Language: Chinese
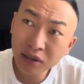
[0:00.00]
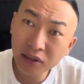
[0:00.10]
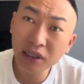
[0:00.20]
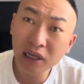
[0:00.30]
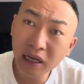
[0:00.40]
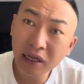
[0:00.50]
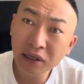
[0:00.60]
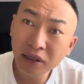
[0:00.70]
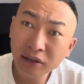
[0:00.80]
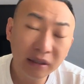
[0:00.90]
记得
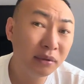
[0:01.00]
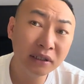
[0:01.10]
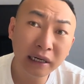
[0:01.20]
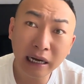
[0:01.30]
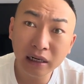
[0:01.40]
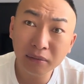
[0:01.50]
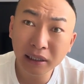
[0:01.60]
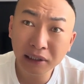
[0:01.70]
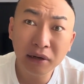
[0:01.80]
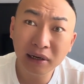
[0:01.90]
那不是那啥的吗？
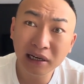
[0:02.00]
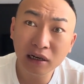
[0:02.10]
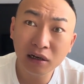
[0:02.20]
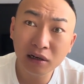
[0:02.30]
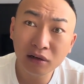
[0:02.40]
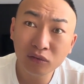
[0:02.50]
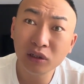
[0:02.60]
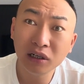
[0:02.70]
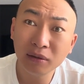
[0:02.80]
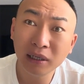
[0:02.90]
太原那个胡
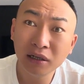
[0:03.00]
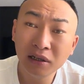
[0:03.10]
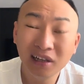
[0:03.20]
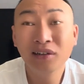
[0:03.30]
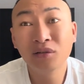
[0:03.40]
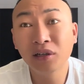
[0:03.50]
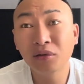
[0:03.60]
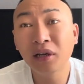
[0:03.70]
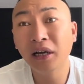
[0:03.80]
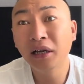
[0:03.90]
景丽吗？说
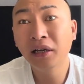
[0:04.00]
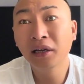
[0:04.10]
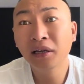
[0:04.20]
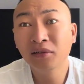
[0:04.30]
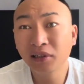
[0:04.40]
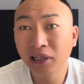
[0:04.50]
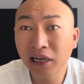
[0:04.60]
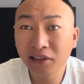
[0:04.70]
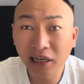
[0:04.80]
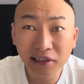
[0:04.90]
对呀，说你还
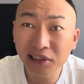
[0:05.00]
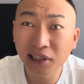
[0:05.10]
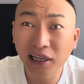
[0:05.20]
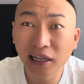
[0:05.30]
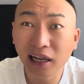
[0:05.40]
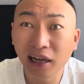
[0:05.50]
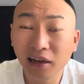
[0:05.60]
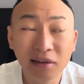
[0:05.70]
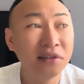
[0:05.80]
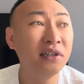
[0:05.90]
还记得他
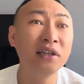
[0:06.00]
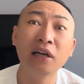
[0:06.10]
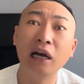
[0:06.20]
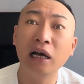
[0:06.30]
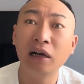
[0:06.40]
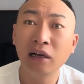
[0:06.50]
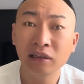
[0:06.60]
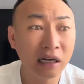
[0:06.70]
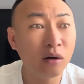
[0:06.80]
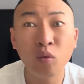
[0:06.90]
了？记得
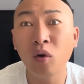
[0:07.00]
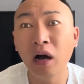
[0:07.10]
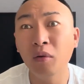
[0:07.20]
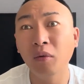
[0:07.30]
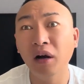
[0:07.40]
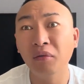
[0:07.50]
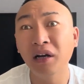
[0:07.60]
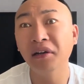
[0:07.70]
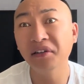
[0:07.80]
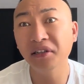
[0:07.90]
他要晃我，我肯定